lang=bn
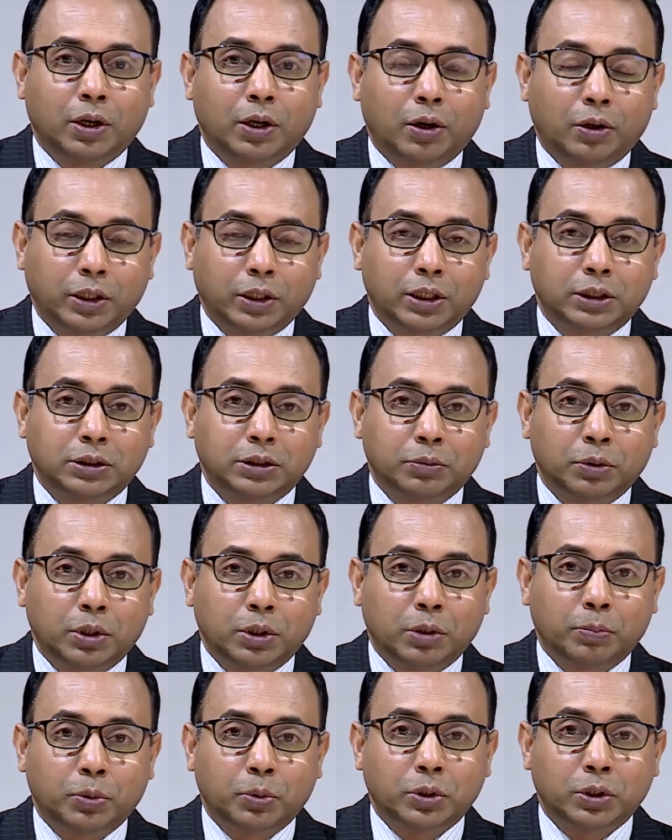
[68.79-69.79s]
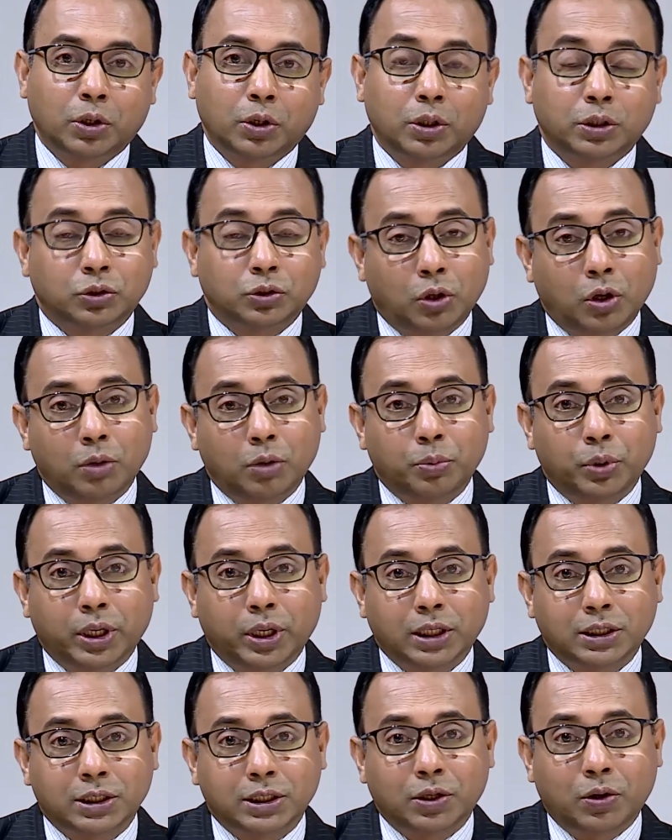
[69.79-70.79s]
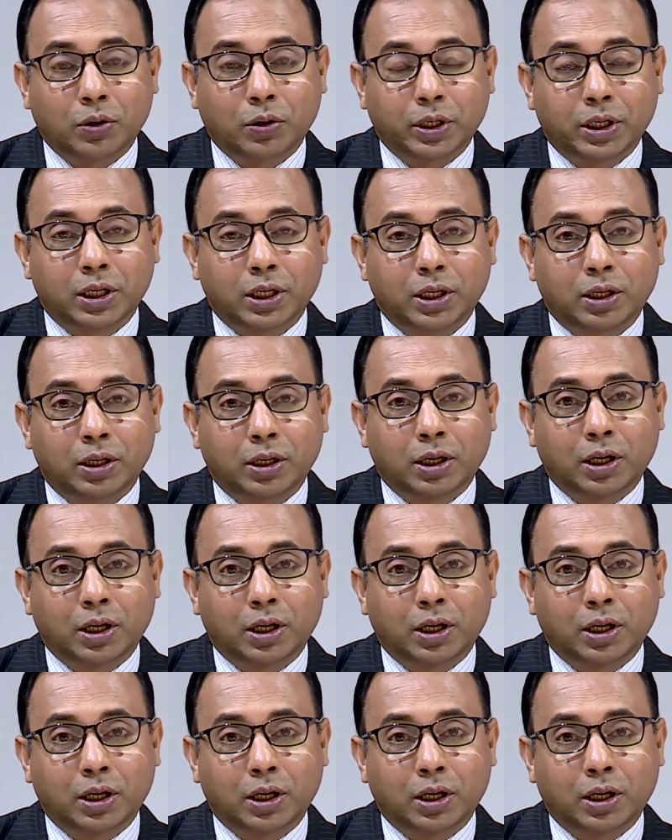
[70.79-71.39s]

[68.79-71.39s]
অনেকের জীবনের উপর দিয়ে অনেক ঝড় বয়ে গেছে অনেকের